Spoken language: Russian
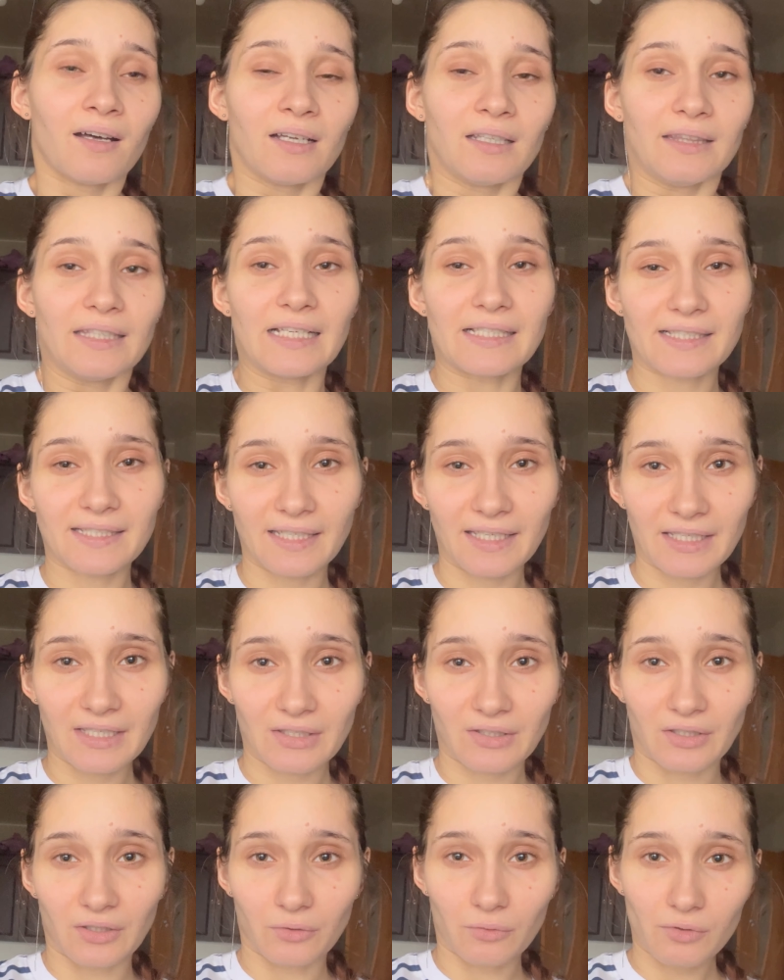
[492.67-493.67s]
На
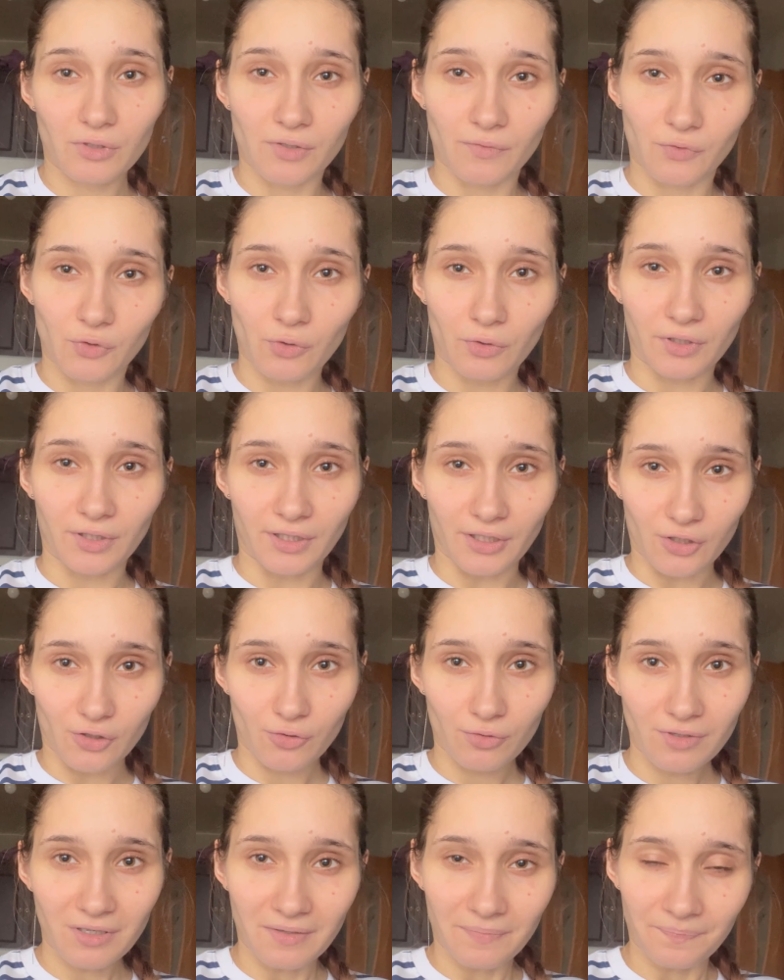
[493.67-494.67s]
скрининге тоже все
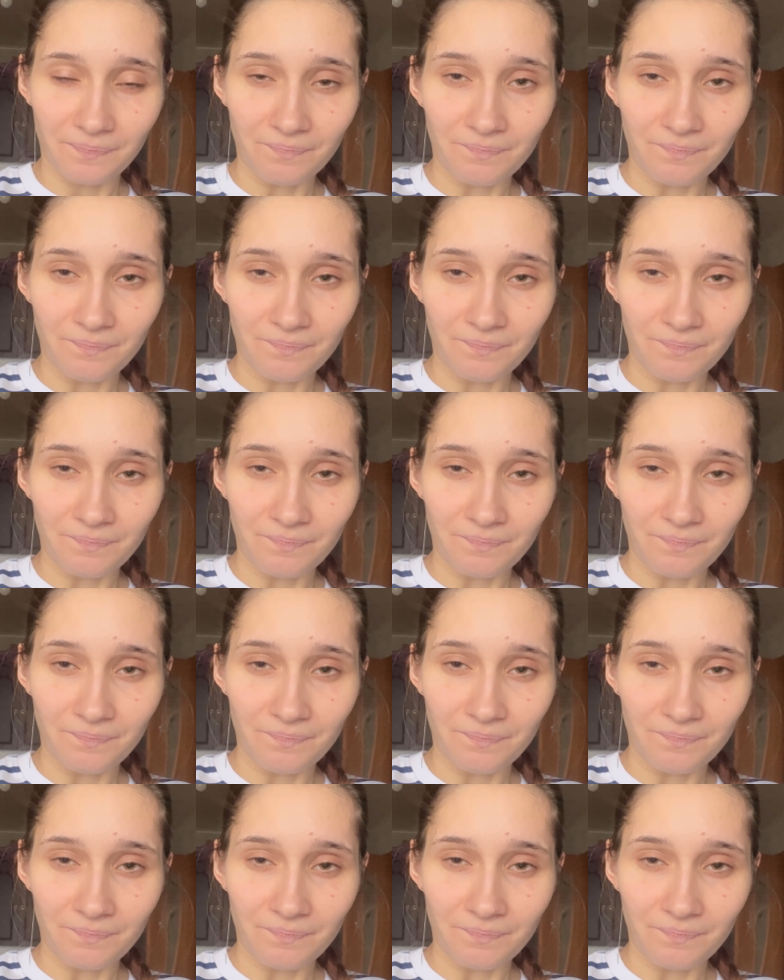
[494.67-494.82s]
хорошо.